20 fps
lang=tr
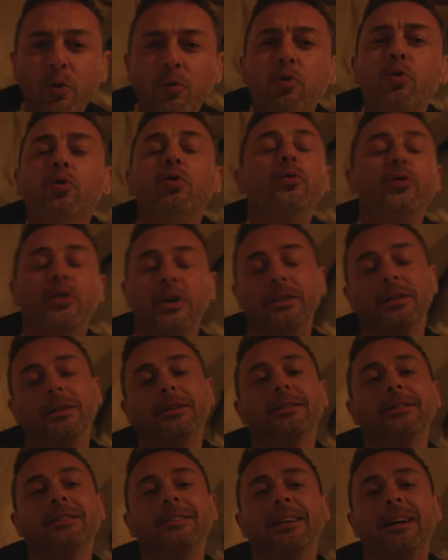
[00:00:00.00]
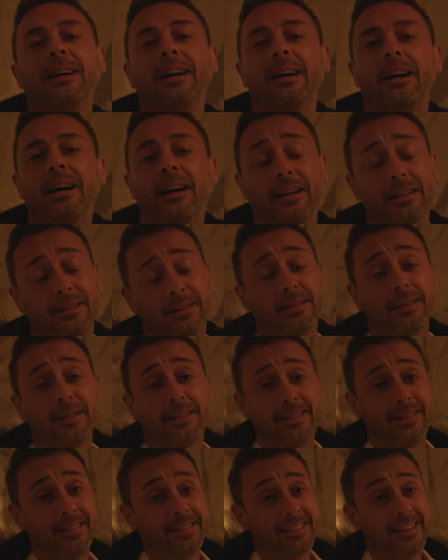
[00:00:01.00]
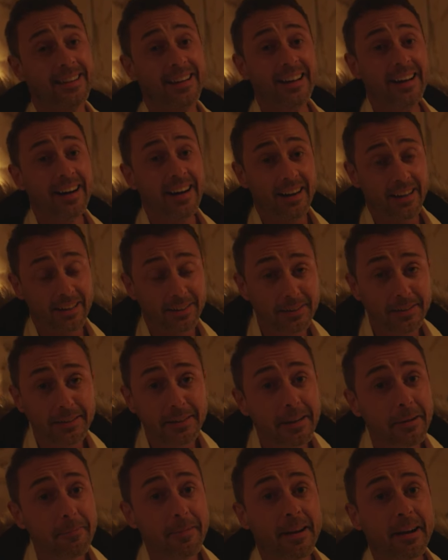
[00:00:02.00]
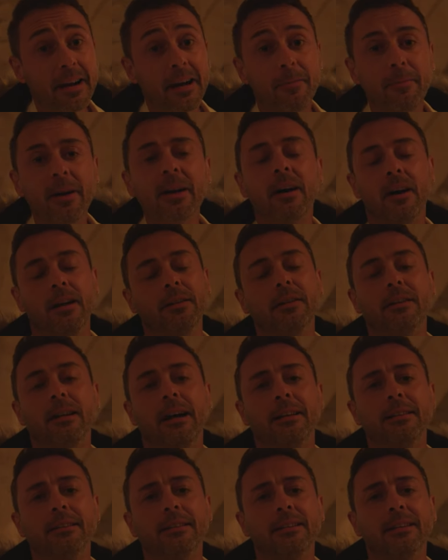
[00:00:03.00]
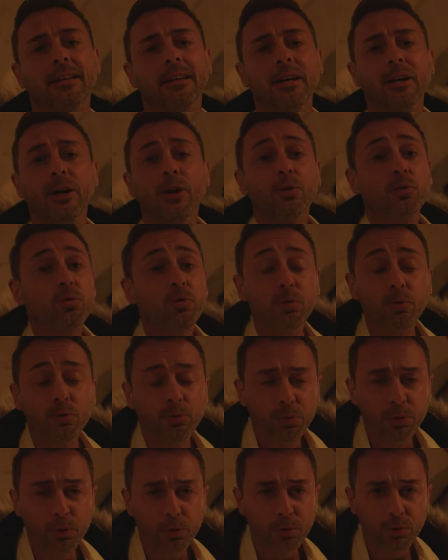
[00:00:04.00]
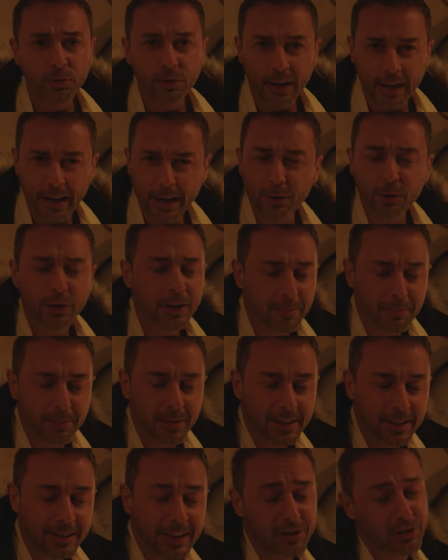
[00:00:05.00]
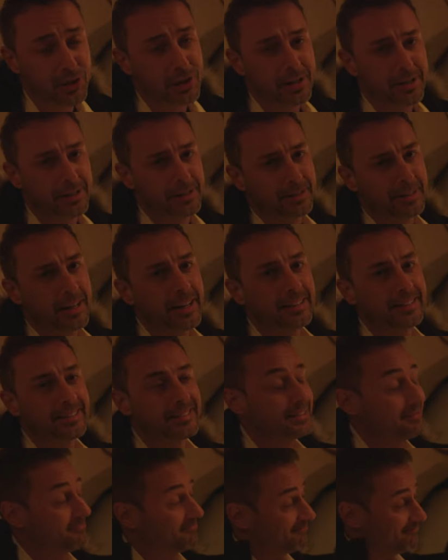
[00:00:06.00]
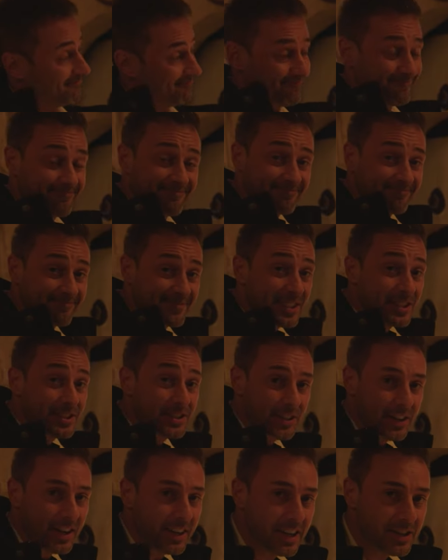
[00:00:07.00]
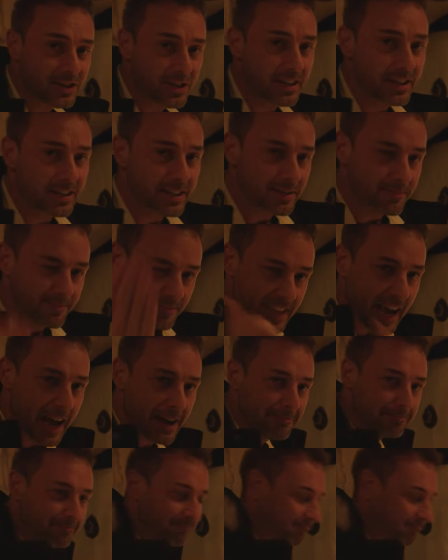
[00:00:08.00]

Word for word: Urfa'nın artık adıyla beraber anılan kültürünün en önemli gecelerinden sıra geceleri. Gel.